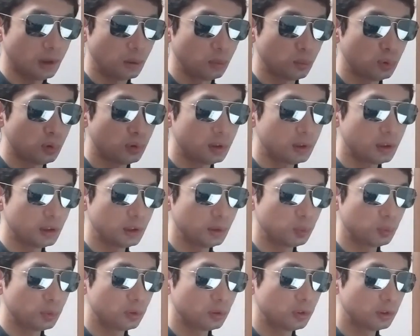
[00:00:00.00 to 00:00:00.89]
물론 이제
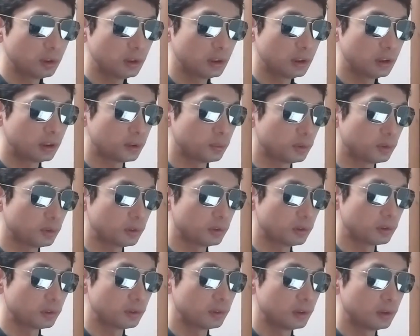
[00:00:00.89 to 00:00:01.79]
이분이 이제
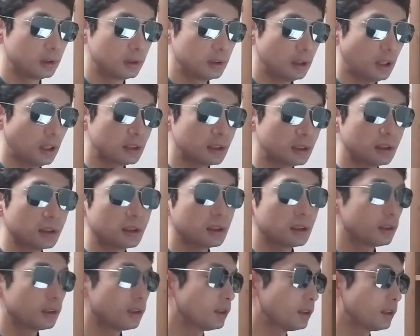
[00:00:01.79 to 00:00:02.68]
뭐 자신의
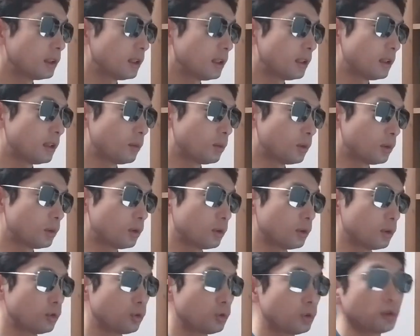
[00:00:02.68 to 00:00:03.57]
신천지에
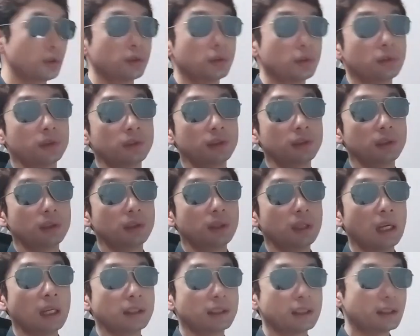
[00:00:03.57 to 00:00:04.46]
뭐 축전
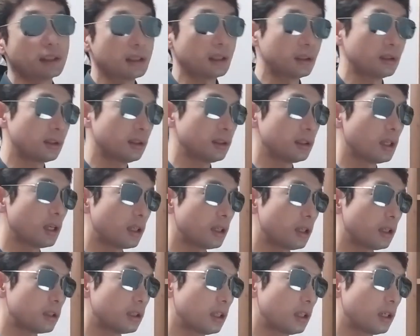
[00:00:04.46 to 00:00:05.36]
안 쓴다 이렇게
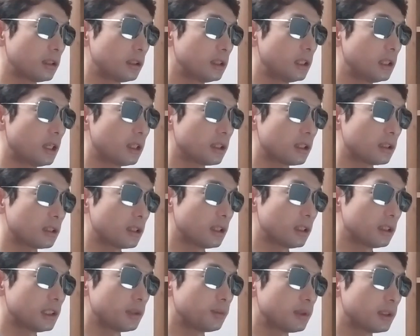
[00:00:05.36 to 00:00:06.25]
이야기하긴
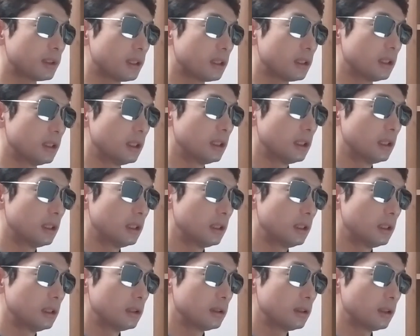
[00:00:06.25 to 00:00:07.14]
했습니다.
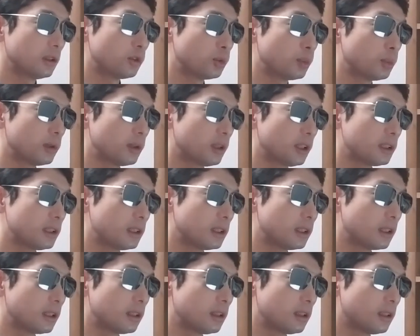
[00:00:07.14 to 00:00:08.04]
두 번 다시
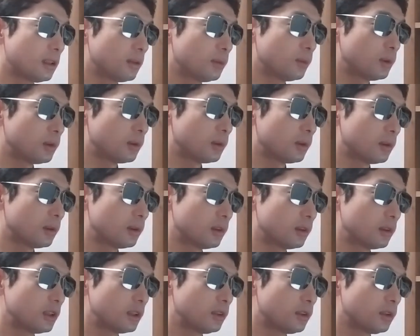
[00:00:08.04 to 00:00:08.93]
있겠나, 뭐
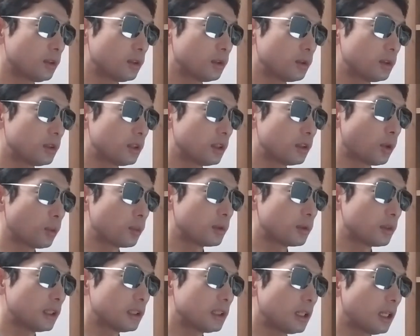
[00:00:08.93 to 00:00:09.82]
신천지도 이제
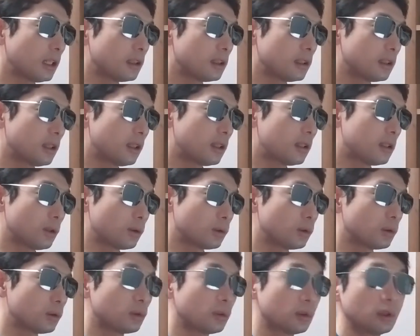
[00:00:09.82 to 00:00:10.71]
접근하지
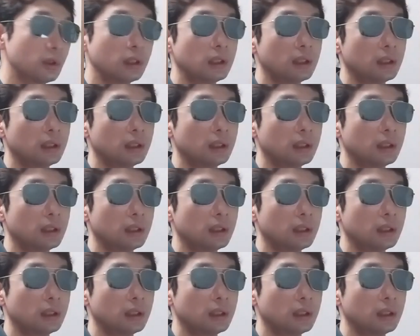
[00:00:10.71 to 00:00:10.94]
않는다라고